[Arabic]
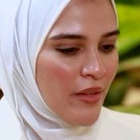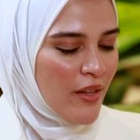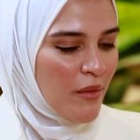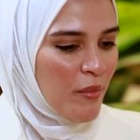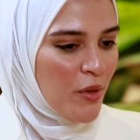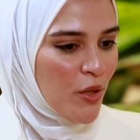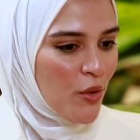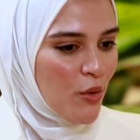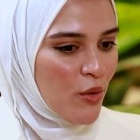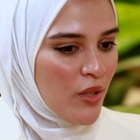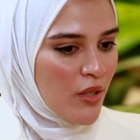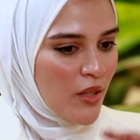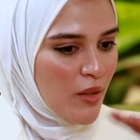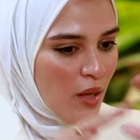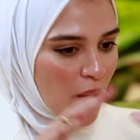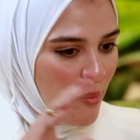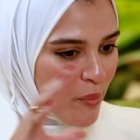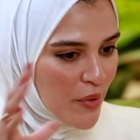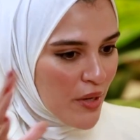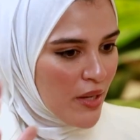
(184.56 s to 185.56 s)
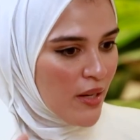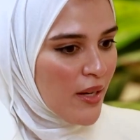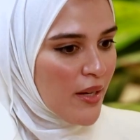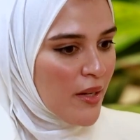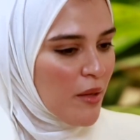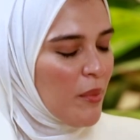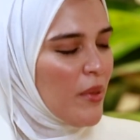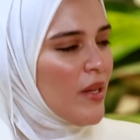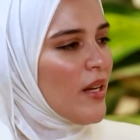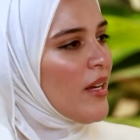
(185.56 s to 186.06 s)
وال... دائما نقول الامبريلا
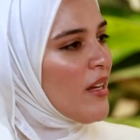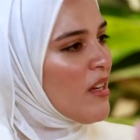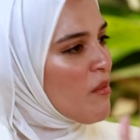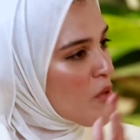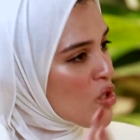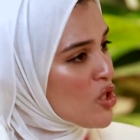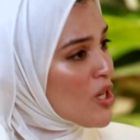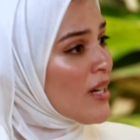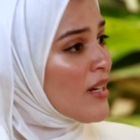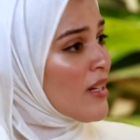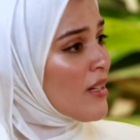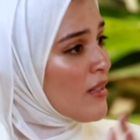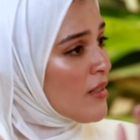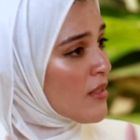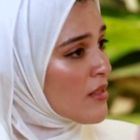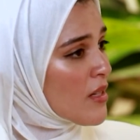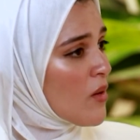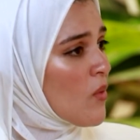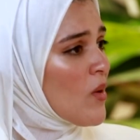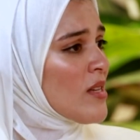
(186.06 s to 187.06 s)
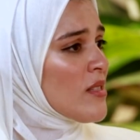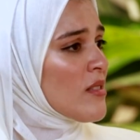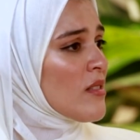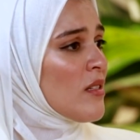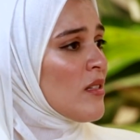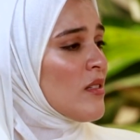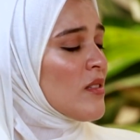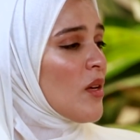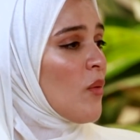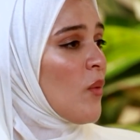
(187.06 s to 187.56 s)
الكبيره هي مشاكل
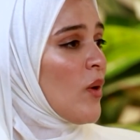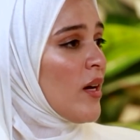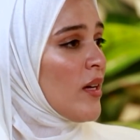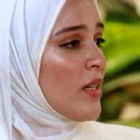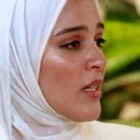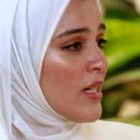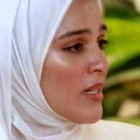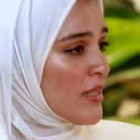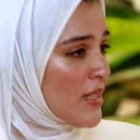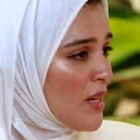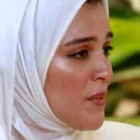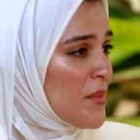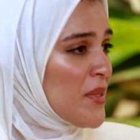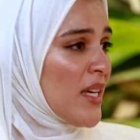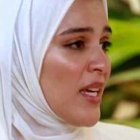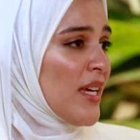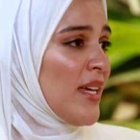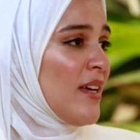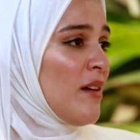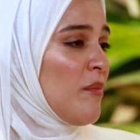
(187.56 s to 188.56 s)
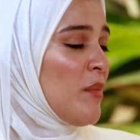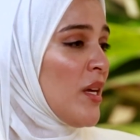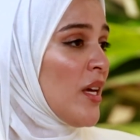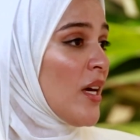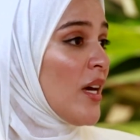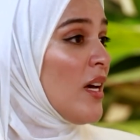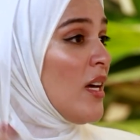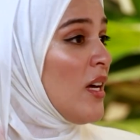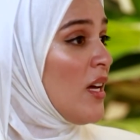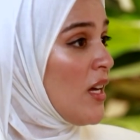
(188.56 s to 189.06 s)
التواصل سواء كانت حبسه
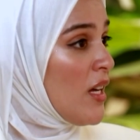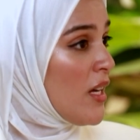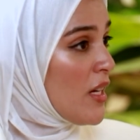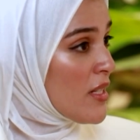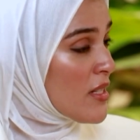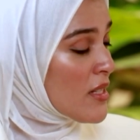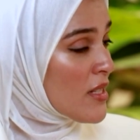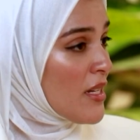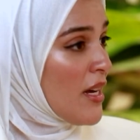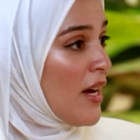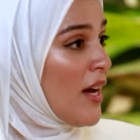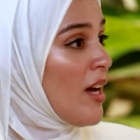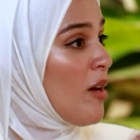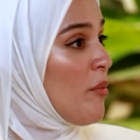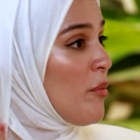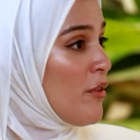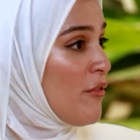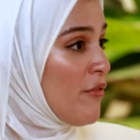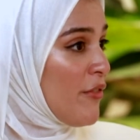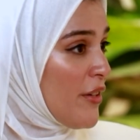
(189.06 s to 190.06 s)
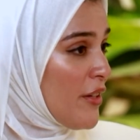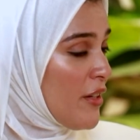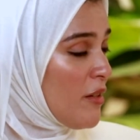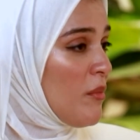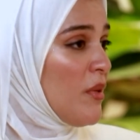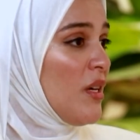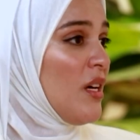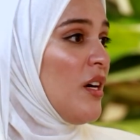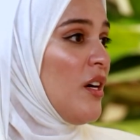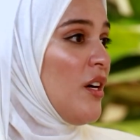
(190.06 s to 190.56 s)
كلاميه الاستيعاب
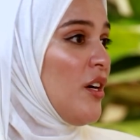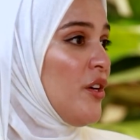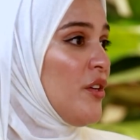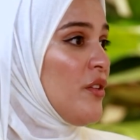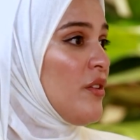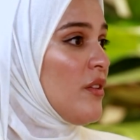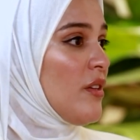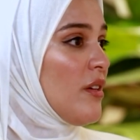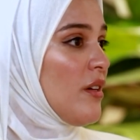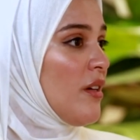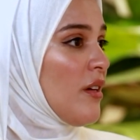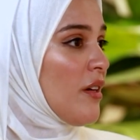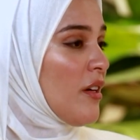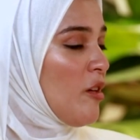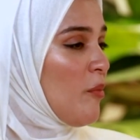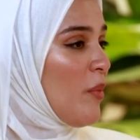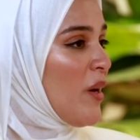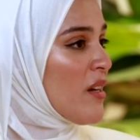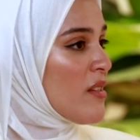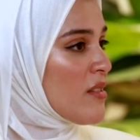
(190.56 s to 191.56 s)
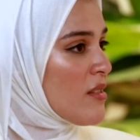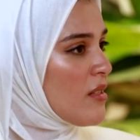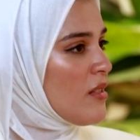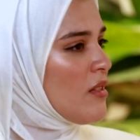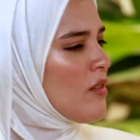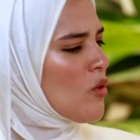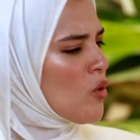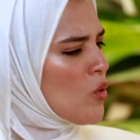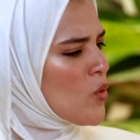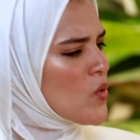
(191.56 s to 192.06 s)
الفهم عند آه، كبار السن
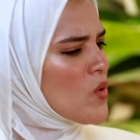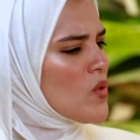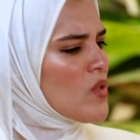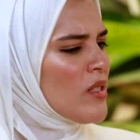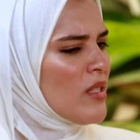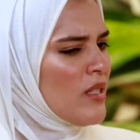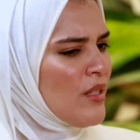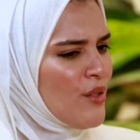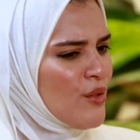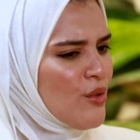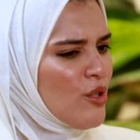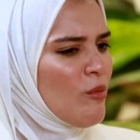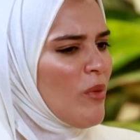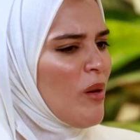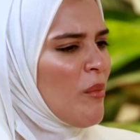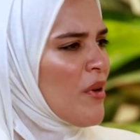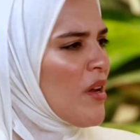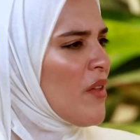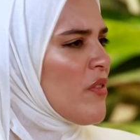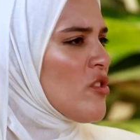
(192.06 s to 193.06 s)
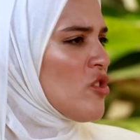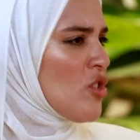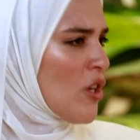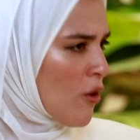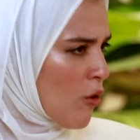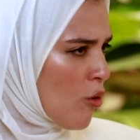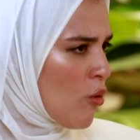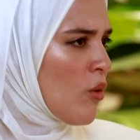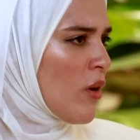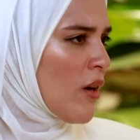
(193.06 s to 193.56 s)
خصوصا اللي عندهم امراض
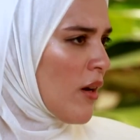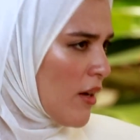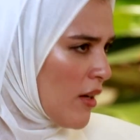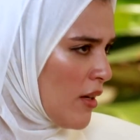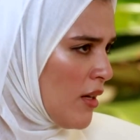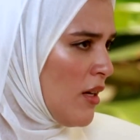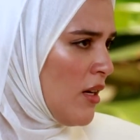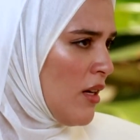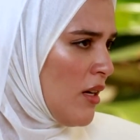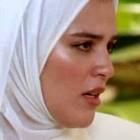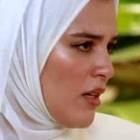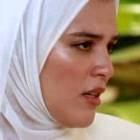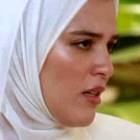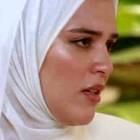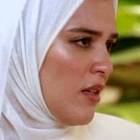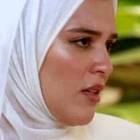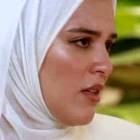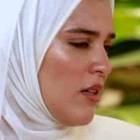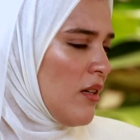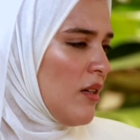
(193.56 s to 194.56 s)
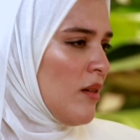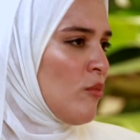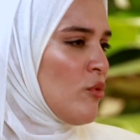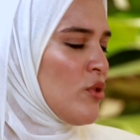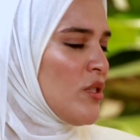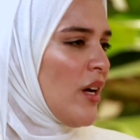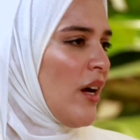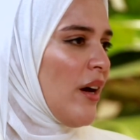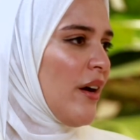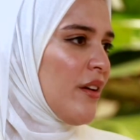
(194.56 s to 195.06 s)
الشيخوخه
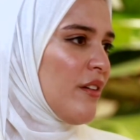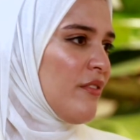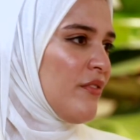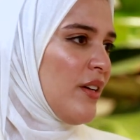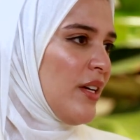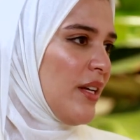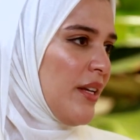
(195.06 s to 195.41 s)
المتعارف